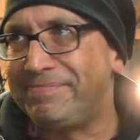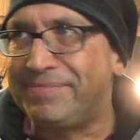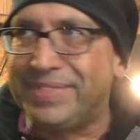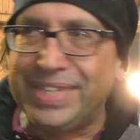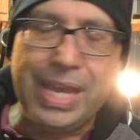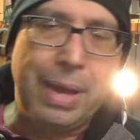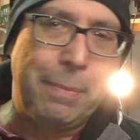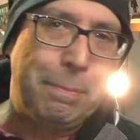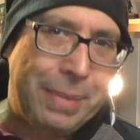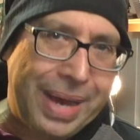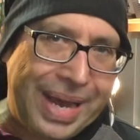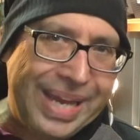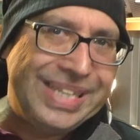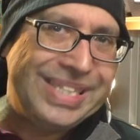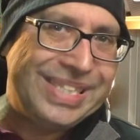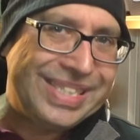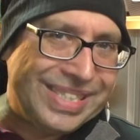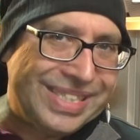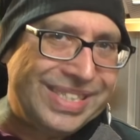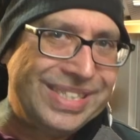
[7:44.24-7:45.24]
die ja
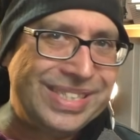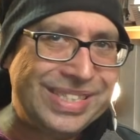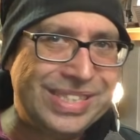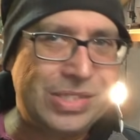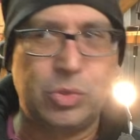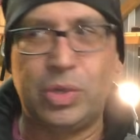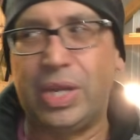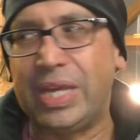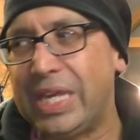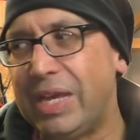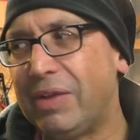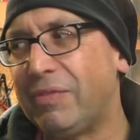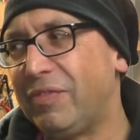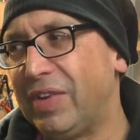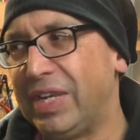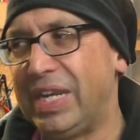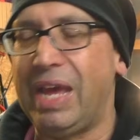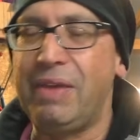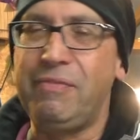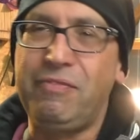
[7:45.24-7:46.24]
meistens oder
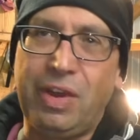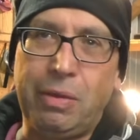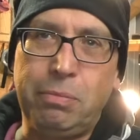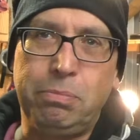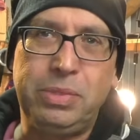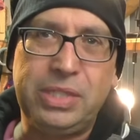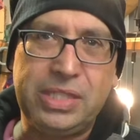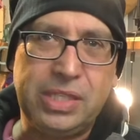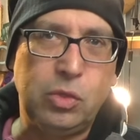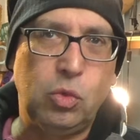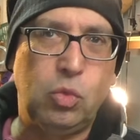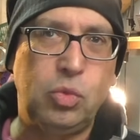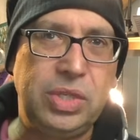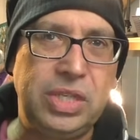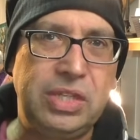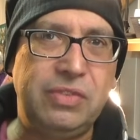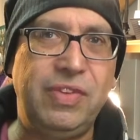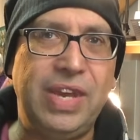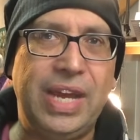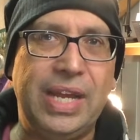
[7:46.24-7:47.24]
irgendwann einfach ein bisschen
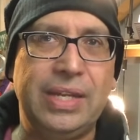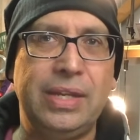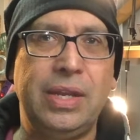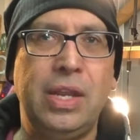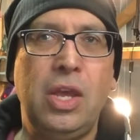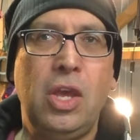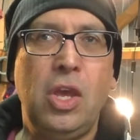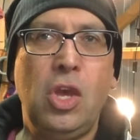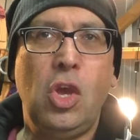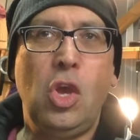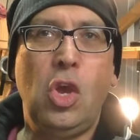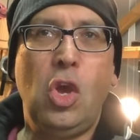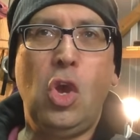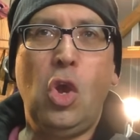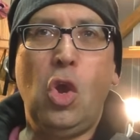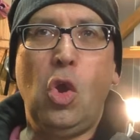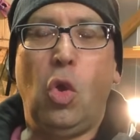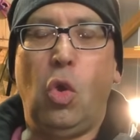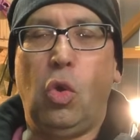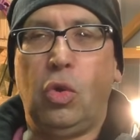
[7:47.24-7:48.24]
undicht werden.
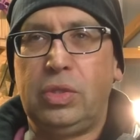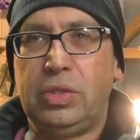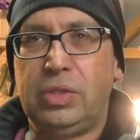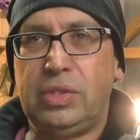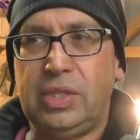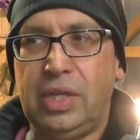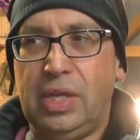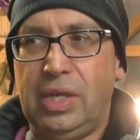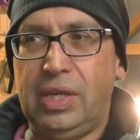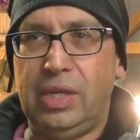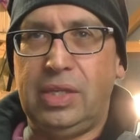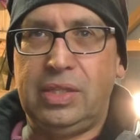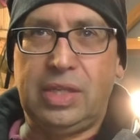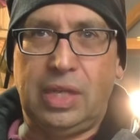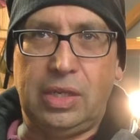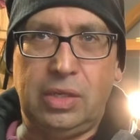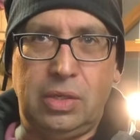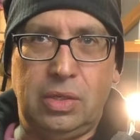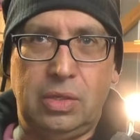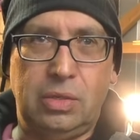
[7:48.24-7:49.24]
Und äh,
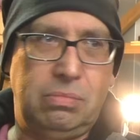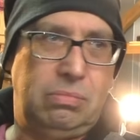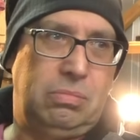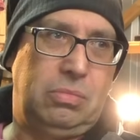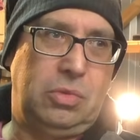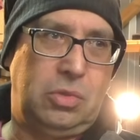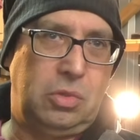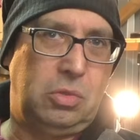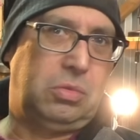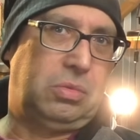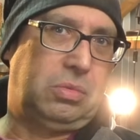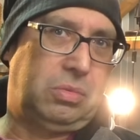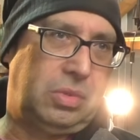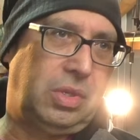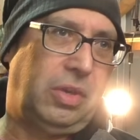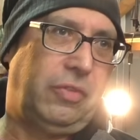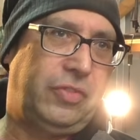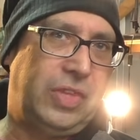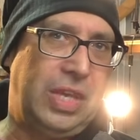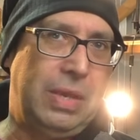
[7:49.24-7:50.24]
dann
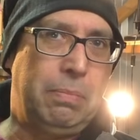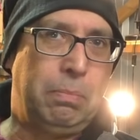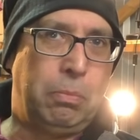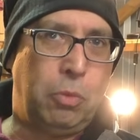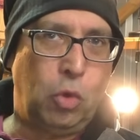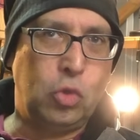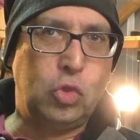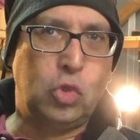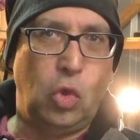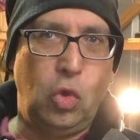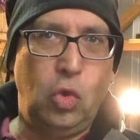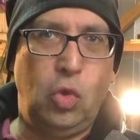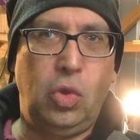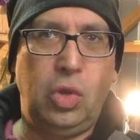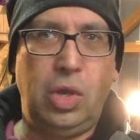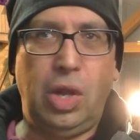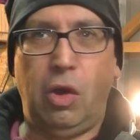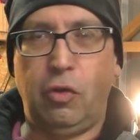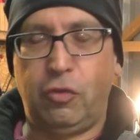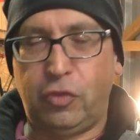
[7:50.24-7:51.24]
trifft eben
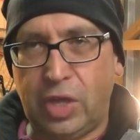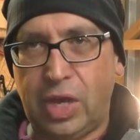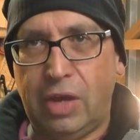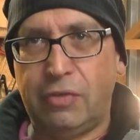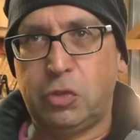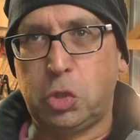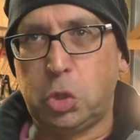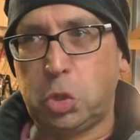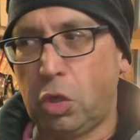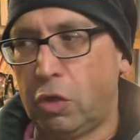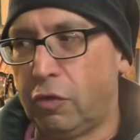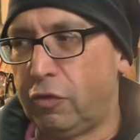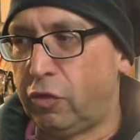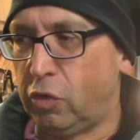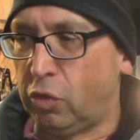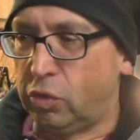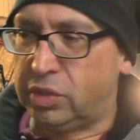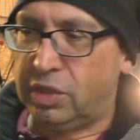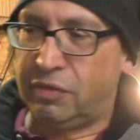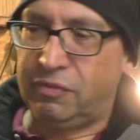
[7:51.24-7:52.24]
Motoröl auf Kraftstoff
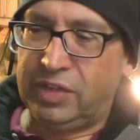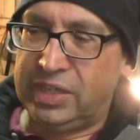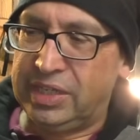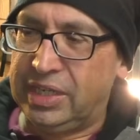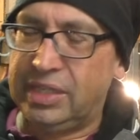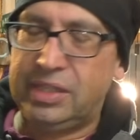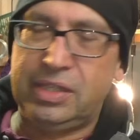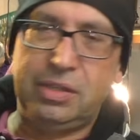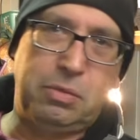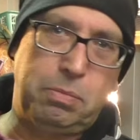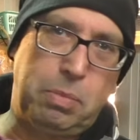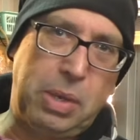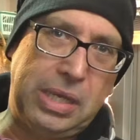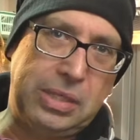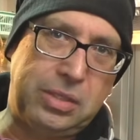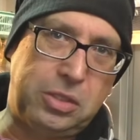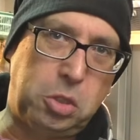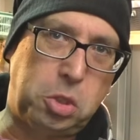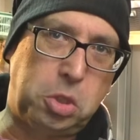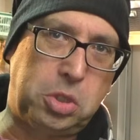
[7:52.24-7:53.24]
und dann wandert
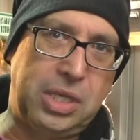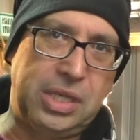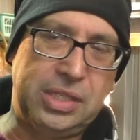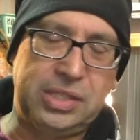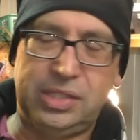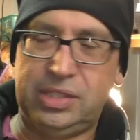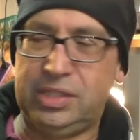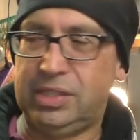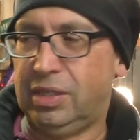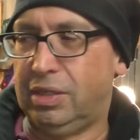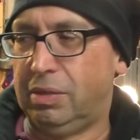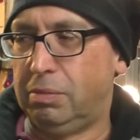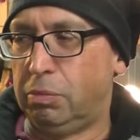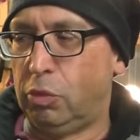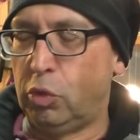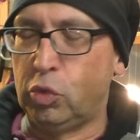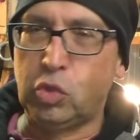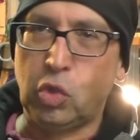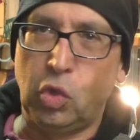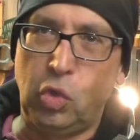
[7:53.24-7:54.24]
praktisch das äh,
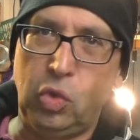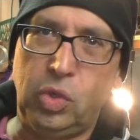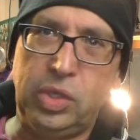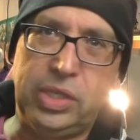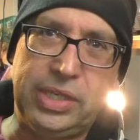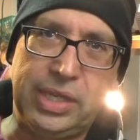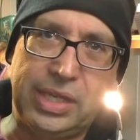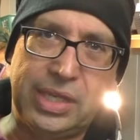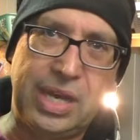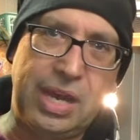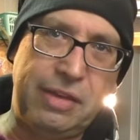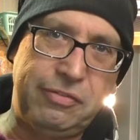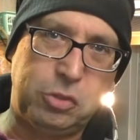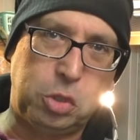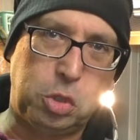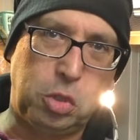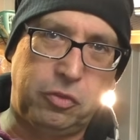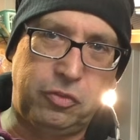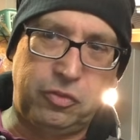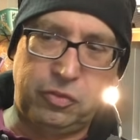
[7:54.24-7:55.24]
Motoröl in den
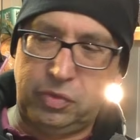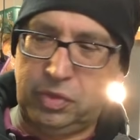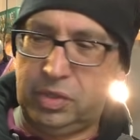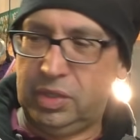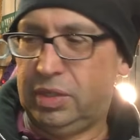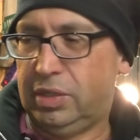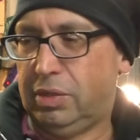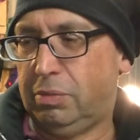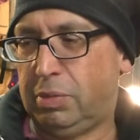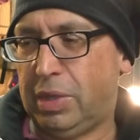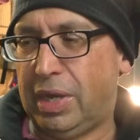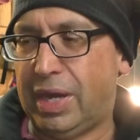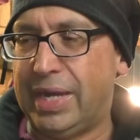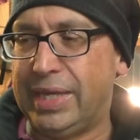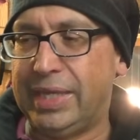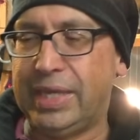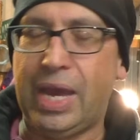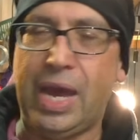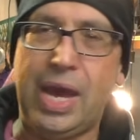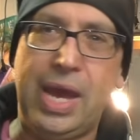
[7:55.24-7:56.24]

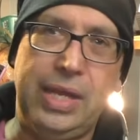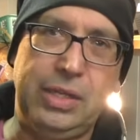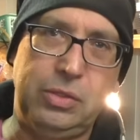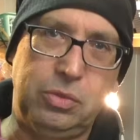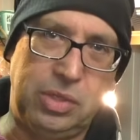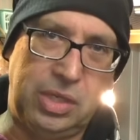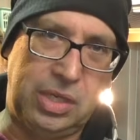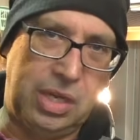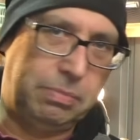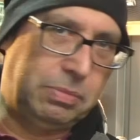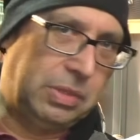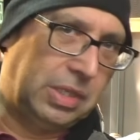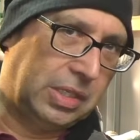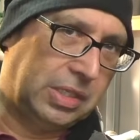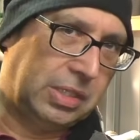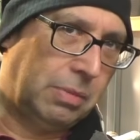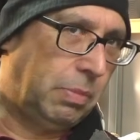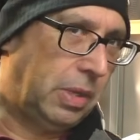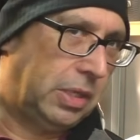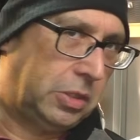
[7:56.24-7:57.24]
Kraftstoffbereich äh, rein und dann habt ihr
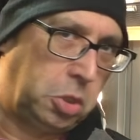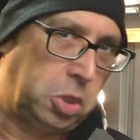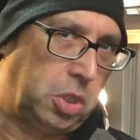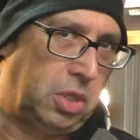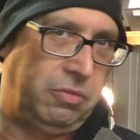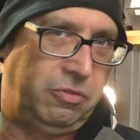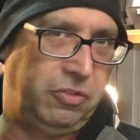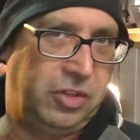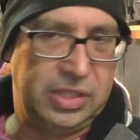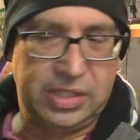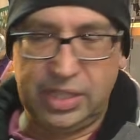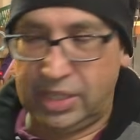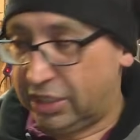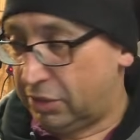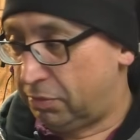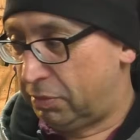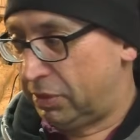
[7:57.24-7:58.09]
das dann praktisch in einem Filter. Das